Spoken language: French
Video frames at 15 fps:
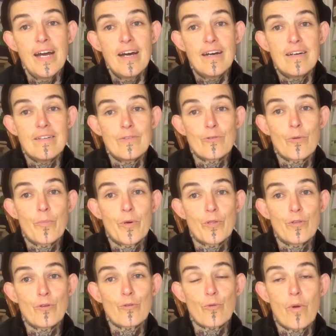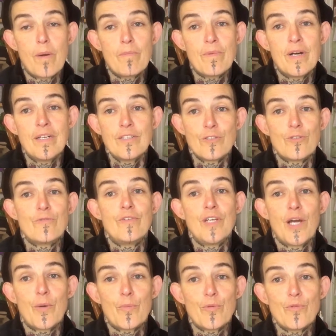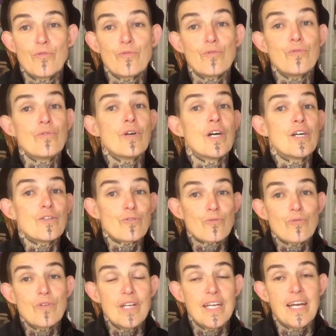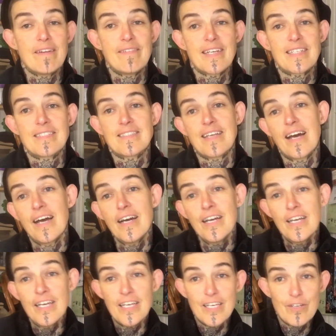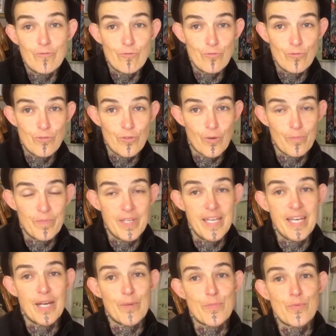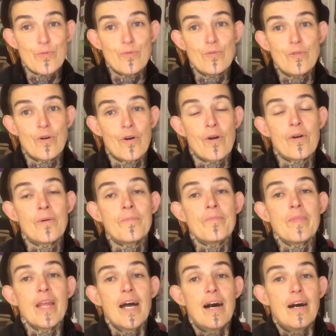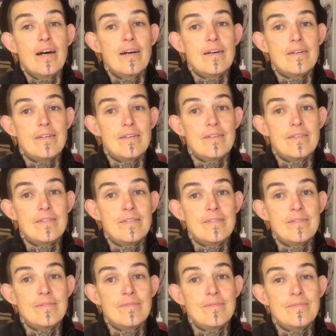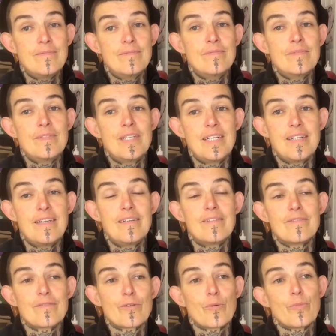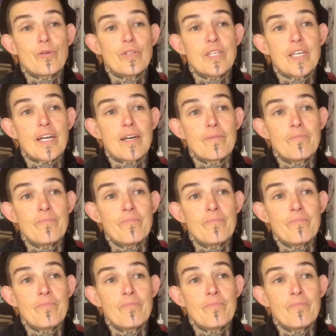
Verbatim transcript: Euh, donc pendant trois mois, je vais un peu vous saouler avec ça et vous emmener un peu dans euh, comment dire